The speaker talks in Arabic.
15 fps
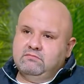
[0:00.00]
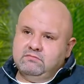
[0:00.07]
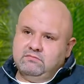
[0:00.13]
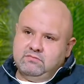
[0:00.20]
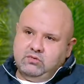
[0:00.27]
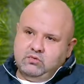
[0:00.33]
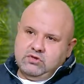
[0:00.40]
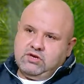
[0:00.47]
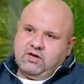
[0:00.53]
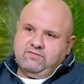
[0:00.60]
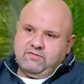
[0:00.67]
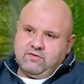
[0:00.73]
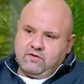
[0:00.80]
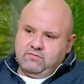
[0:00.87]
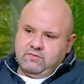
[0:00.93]
دوسي على
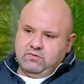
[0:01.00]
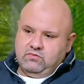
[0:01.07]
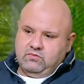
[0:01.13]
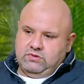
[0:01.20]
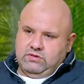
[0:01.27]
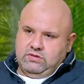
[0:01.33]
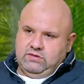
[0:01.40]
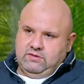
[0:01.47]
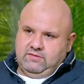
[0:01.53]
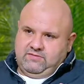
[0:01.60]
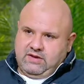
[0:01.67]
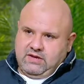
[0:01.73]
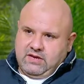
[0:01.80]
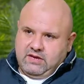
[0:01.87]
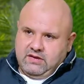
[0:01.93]
الفرامل وانت
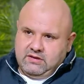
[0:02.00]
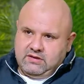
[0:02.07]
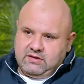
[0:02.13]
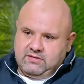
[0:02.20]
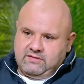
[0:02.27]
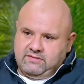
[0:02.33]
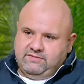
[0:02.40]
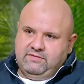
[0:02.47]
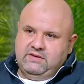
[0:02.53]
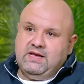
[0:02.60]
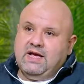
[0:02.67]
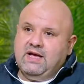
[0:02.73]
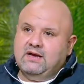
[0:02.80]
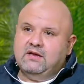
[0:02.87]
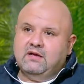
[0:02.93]
فجاه آه، في
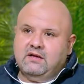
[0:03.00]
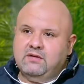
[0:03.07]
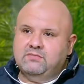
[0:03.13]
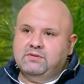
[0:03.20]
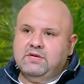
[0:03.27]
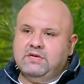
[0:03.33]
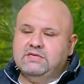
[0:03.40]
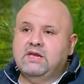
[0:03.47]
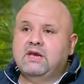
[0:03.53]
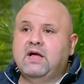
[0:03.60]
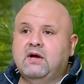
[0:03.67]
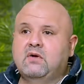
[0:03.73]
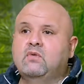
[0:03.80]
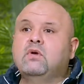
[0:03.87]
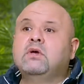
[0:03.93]
حاجه غلط بتحصل او